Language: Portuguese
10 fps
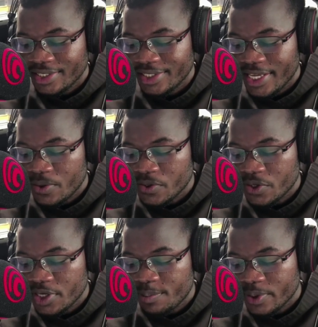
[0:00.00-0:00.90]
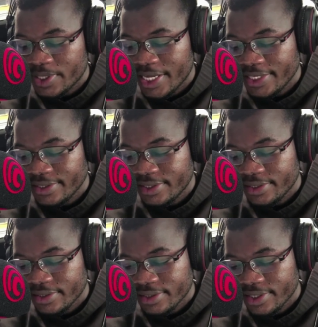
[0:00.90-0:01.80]
Deus
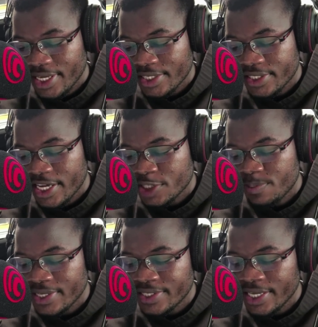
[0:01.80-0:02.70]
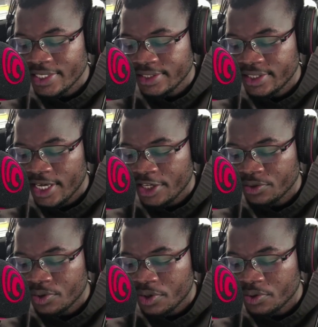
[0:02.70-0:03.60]
onipotente, que estás presente em
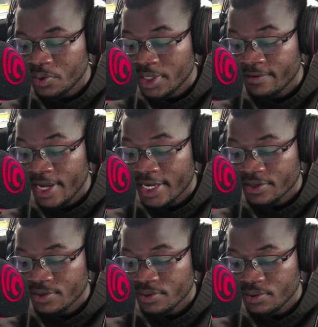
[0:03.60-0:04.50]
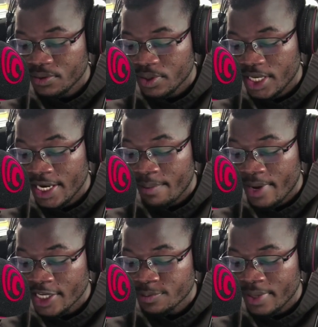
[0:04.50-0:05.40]
todo o universo e na
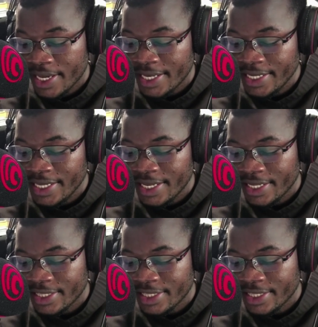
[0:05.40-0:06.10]
mais pequenina